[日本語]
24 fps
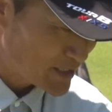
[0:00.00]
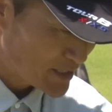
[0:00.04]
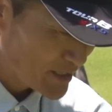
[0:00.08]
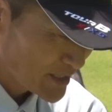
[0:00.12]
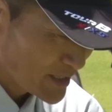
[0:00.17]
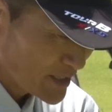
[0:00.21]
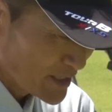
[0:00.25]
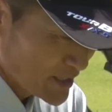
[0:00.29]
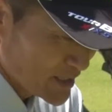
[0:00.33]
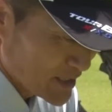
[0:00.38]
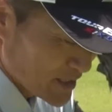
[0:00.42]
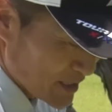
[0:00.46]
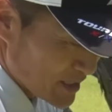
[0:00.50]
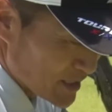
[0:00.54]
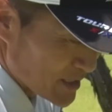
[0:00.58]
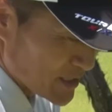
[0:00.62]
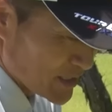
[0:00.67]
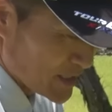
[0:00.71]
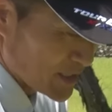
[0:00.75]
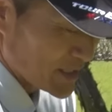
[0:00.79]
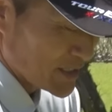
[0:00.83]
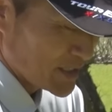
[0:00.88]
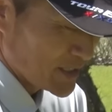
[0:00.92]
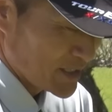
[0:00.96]
すね、うん、はい
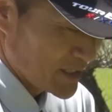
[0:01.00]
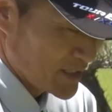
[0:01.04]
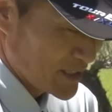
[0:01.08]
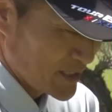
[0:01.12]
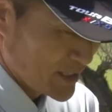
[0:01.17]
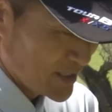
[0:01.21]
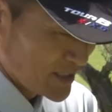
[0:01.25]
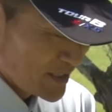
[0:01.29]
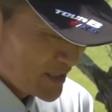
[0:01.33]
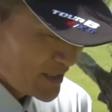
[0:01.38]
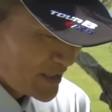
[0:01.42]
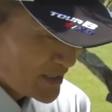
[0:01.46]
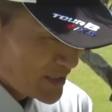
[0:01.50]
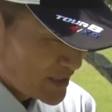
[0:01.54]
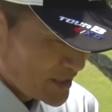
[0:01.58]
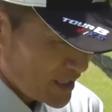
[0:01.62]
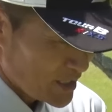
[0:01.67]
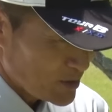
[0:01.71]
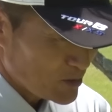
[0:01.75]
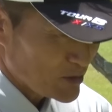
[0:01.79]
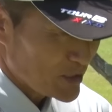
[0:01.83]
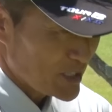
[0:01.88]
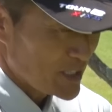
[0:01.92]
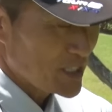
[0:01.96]
はいな
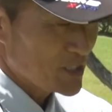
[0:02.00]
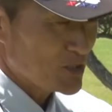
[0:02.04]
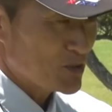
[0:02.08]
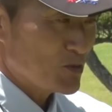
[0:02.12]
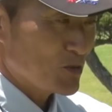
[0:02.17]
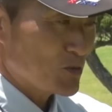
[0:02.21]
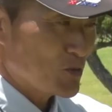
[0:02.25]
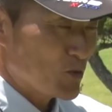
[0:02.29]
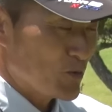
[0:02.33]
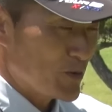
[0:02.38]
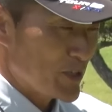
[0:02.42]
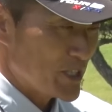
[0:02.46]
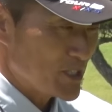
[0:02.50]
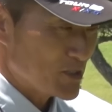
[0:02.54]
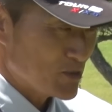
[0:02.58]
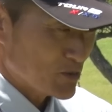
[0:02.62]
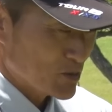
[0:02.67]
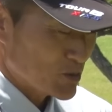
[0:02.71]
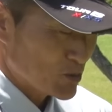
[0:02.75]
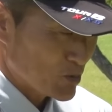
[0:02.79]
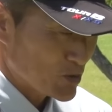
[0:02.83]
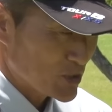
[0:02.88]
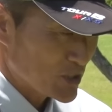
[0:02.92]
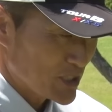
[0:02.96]
のでちょっとこうフェースを
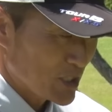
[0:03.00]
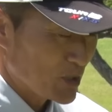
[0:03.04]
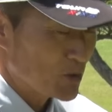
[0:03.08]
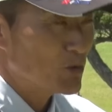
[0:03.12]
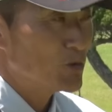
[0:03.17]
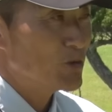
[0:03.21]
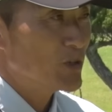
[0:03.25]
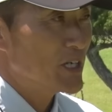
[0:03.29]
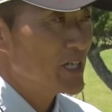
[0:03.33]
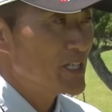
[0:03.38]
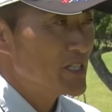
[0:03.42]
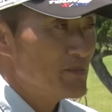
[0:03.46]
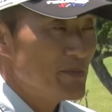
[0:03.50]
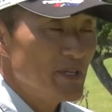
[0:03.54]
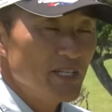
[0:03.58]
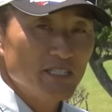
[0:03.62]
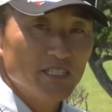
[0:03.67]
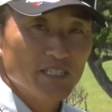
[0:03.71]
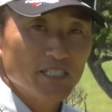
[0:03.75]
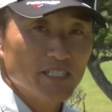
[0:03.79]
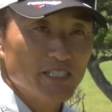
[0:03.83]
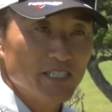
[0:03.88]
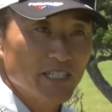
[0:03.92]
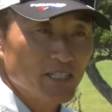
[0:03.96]
閉じた方が
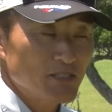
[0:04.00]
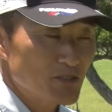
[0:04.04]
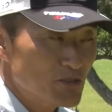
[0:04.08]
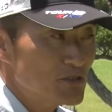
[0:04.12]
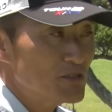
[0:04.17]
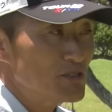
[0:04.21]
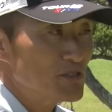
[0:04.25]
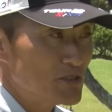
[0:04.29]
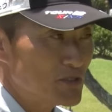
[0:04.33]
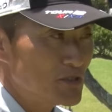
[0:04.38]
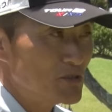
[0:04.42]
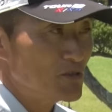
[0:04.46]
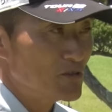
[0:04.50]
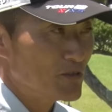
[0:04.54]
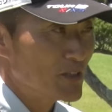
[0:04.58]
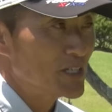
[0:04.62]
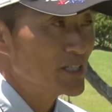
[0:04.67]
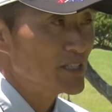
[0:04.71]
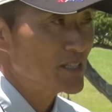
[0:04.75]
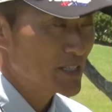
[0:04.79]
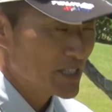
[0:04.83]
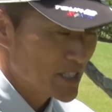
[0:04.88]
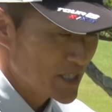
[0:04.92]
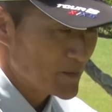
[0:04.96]
イメージしやすいっていうのが
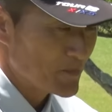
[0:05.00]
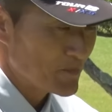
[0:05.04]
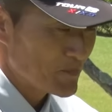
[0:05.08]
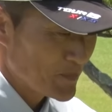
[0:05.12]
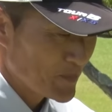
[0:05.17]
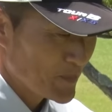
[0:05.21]
あって、